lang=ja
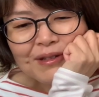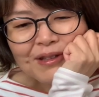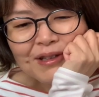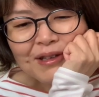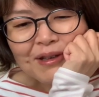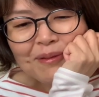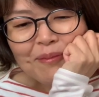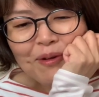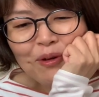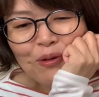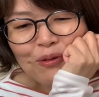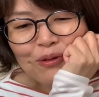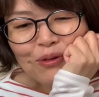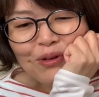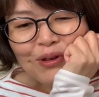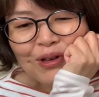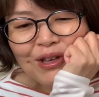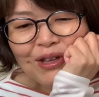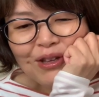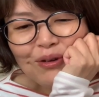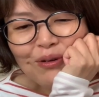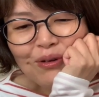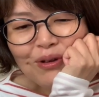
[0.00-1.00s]
で今ほんと
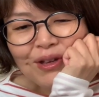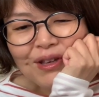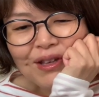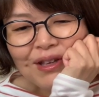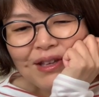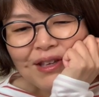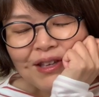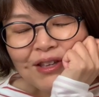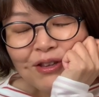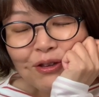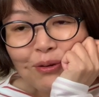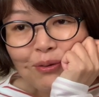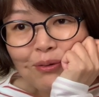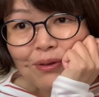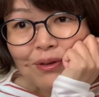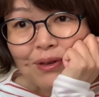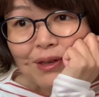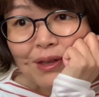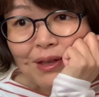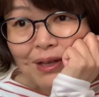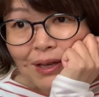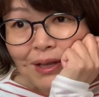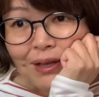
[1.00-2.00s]
ひどい人
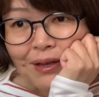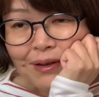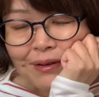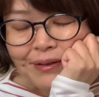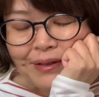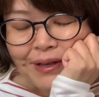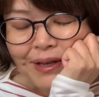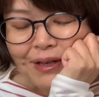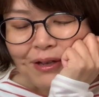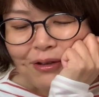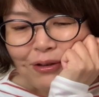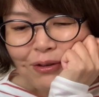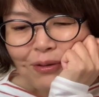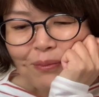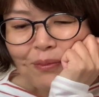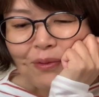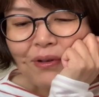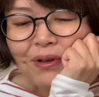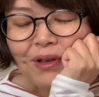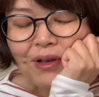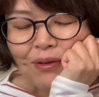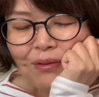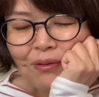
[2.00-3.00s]
ねたくさんいると
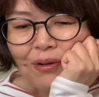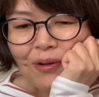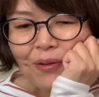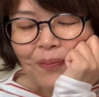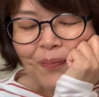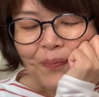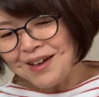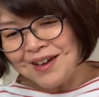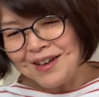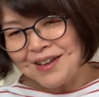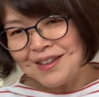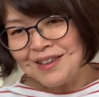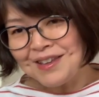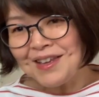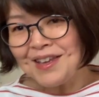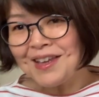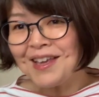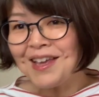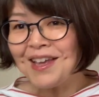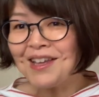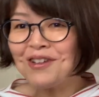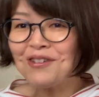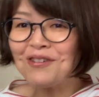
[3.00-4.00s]
思うけど
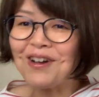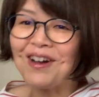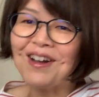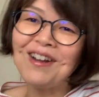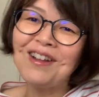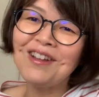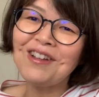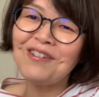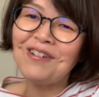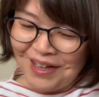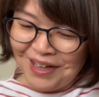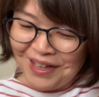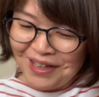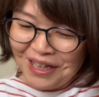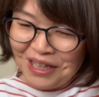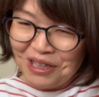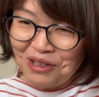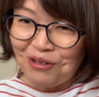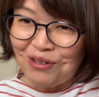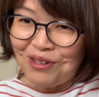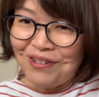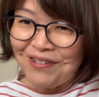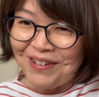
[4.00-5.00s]
人間の体を
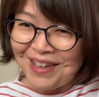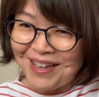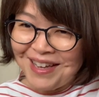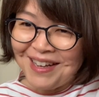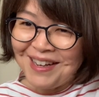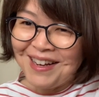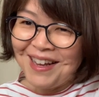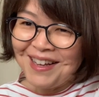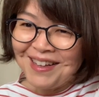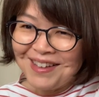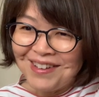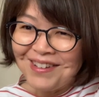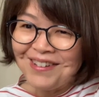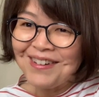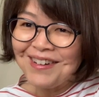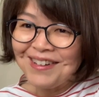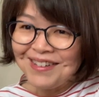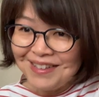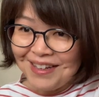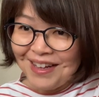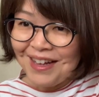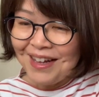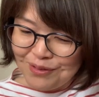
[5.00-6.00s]
侮ってはいけないっていう
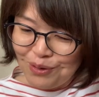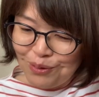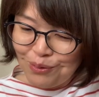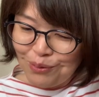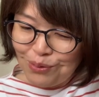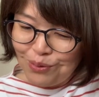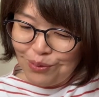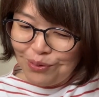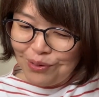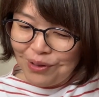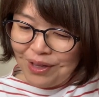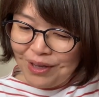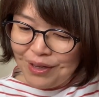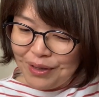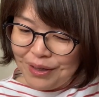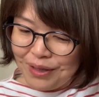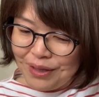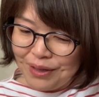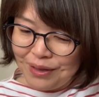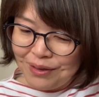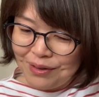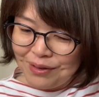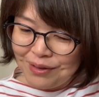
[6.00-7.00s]
かさ本当なんか
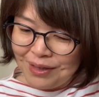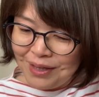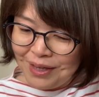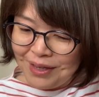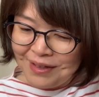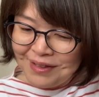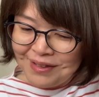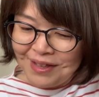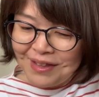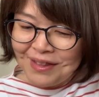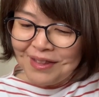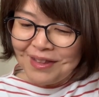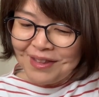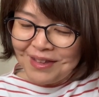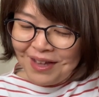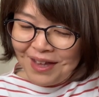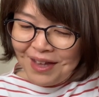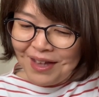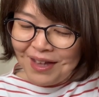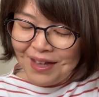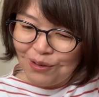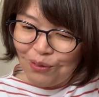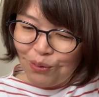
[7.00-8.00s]
適切
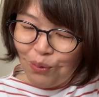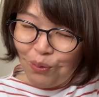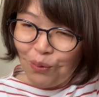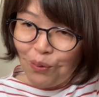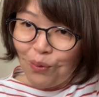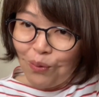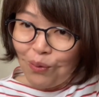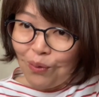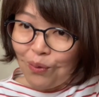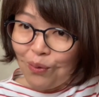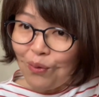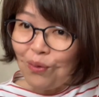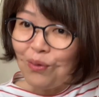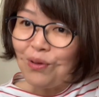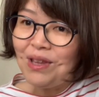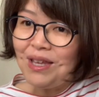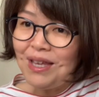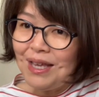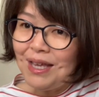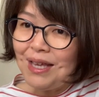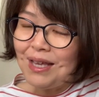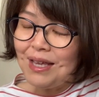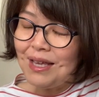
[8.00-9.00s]
な方向
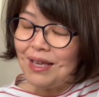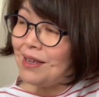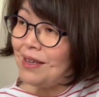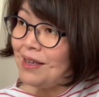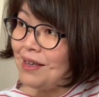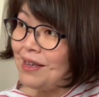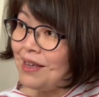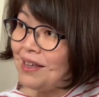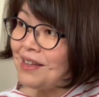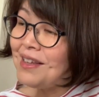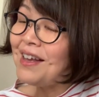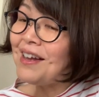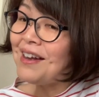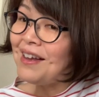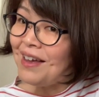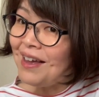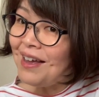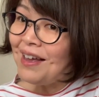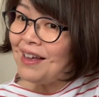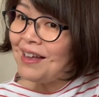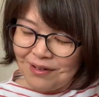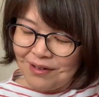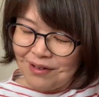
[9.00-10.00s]
に行けた
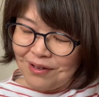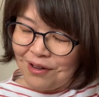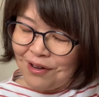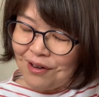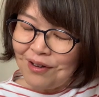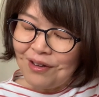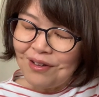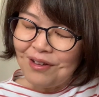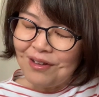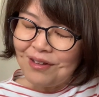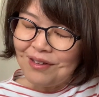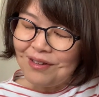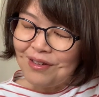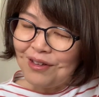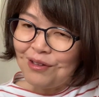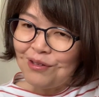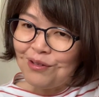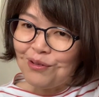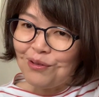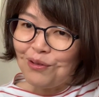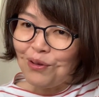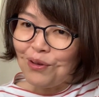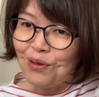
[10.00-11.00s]
ら体って
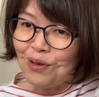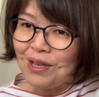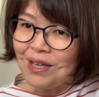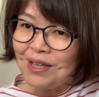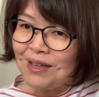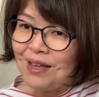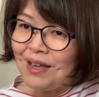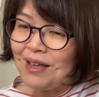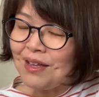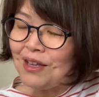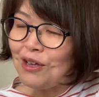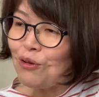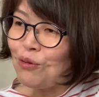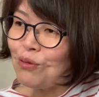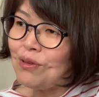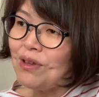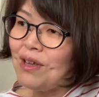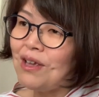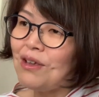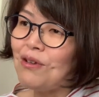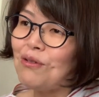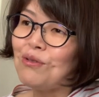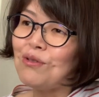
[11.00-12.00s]
すごい期待に応
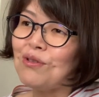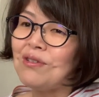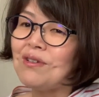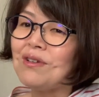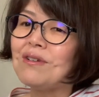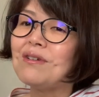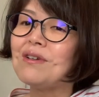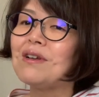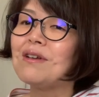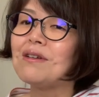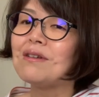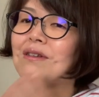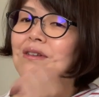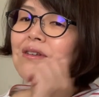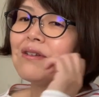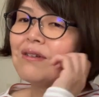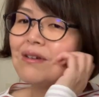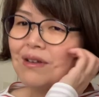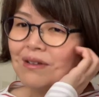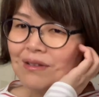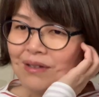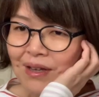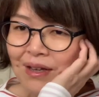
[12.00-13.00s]
えようとしてくれるって
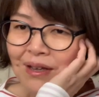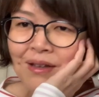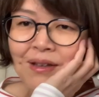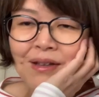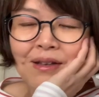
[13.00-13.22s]
いうかさ